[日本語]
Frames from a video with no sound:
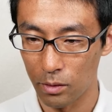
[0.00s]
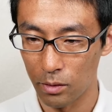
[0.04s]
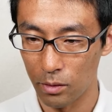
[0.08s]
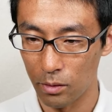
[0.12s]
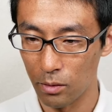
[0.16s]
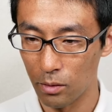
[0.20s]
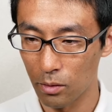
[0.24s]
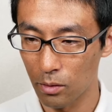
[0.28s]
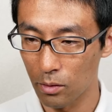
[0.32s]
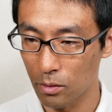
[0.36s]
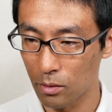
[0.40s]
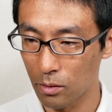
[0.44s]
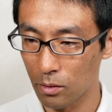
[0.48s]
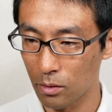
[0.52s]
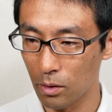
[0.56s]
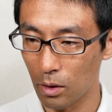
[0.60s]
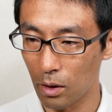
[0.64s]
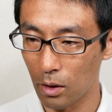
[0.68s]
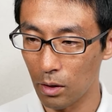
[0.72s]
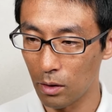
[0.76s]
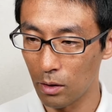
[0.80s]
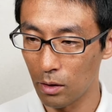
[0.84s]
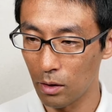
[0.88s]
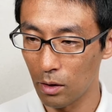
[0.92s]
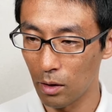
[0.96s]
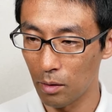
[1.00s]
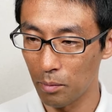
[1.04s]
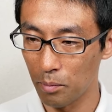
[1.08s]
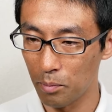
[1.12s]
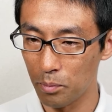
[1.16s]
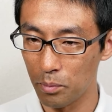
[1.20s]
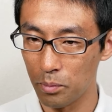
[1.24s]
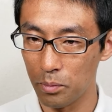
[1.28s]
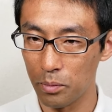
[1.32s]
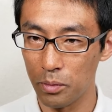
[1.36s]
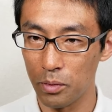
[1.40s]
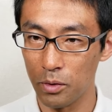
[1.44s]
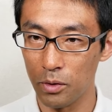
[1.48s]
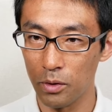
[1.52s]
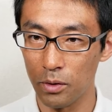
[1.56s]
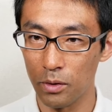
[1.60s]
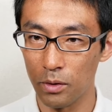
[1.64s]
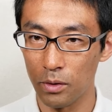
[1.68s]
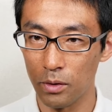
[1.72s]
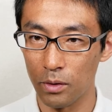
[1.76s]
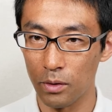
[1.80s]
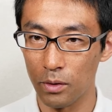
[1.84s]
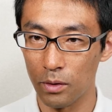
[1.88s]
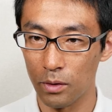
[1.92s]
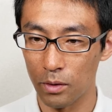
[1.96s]
ロックアンラップ
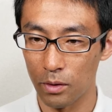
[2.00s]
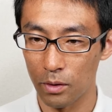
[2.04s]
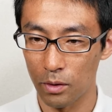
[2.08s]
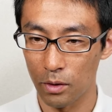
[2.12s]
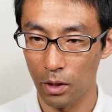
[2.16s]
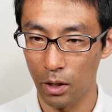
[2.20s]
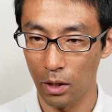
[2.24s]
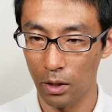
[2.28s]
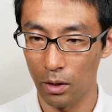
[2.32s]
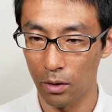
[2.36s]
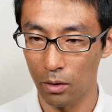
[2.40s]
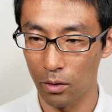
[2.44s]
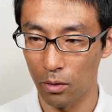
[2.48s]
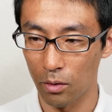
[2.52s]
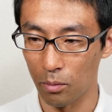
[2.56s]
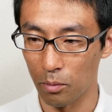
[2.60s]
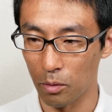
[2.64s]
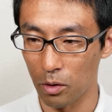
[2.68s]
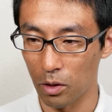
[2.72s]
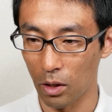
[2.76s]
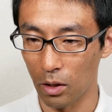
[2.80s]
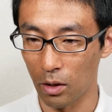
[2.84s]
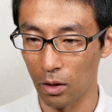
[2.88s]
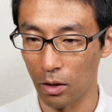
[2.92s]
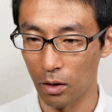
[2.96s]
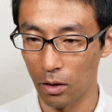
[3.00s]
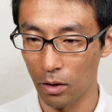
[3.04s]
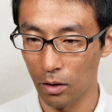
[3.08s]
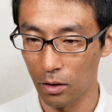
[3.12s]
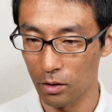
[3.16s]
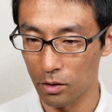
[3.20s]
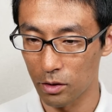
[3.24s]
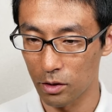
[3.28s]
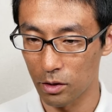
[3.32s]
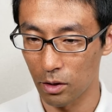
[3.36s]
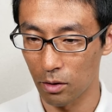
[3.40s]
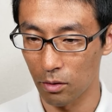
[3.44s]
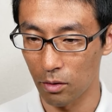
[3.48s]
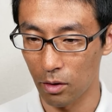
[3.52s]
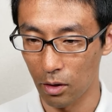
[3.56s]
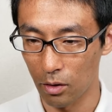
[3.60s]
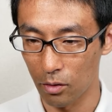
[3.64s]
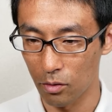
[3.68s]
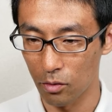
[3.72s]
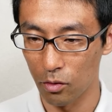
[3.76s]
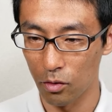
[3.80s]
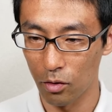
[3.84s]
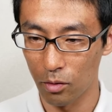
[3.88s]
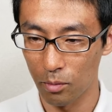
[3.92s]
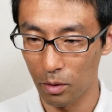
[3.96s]
ゲットみたいなあれ違うか
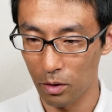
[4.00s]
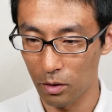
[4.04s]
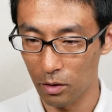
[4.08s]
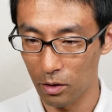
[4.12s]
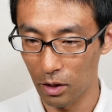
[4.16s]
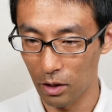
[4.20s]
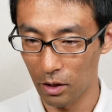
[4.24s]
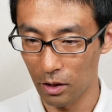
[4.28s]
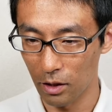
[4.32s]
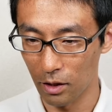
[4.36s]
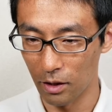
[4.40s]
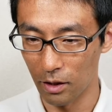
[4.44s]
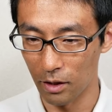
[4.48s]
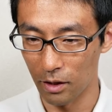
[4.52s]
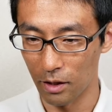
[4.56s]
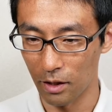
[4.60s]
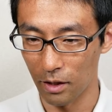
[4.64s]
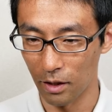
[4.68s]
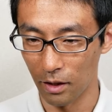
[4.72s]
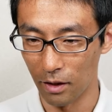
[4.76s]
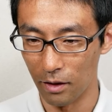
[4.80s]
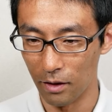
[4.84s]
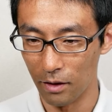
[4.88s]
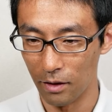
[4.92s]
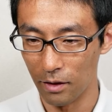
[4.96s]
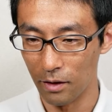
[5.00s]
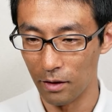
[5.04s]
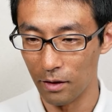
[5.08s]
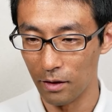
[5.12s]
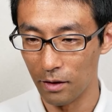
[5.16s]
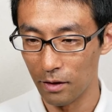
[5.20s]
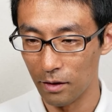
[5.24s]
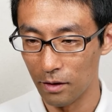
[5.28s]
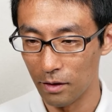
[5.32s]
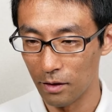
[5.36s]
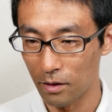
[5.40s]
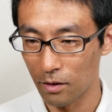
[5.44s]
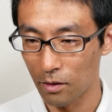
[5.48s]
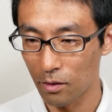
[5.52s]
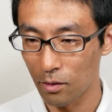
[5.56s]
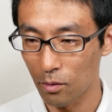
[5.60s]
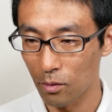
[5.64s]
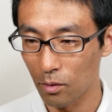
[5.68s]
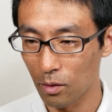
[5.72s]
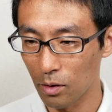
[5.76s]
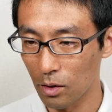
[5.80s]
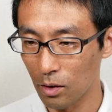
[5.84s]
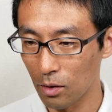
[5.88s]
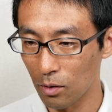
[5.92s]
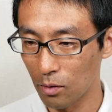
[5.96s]
グローバルデータだった
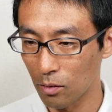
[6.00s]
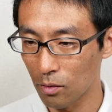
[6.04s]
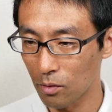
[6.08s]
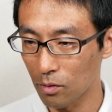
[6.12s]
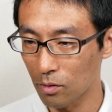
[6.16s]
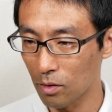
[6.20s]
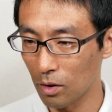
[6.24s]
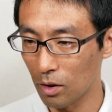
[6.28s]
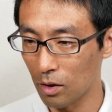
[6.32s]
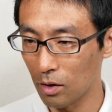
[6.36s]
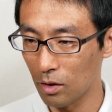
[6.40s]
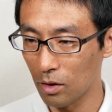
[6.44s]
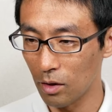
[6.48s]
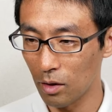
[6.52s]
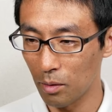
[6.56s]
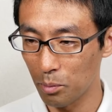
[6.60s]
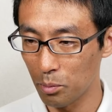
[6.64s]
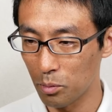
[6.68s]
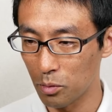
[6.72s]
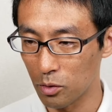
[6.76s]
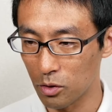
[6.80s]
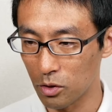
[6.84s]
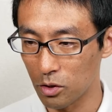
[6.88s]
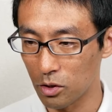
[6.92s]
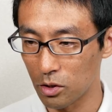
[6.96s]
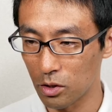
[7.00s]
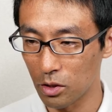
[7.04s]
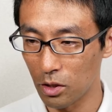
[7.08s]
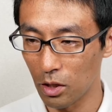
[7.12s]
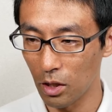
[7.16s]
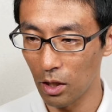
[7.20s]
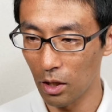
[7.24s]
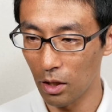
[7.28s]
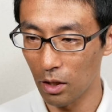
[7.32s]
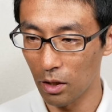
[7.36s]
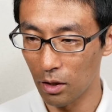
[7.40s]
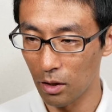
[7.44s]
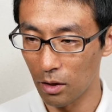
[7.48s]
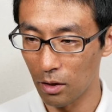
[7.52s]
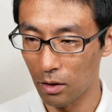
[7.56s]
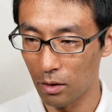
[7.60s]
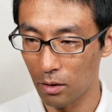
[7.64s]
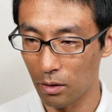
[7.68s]
これでロックアンラップして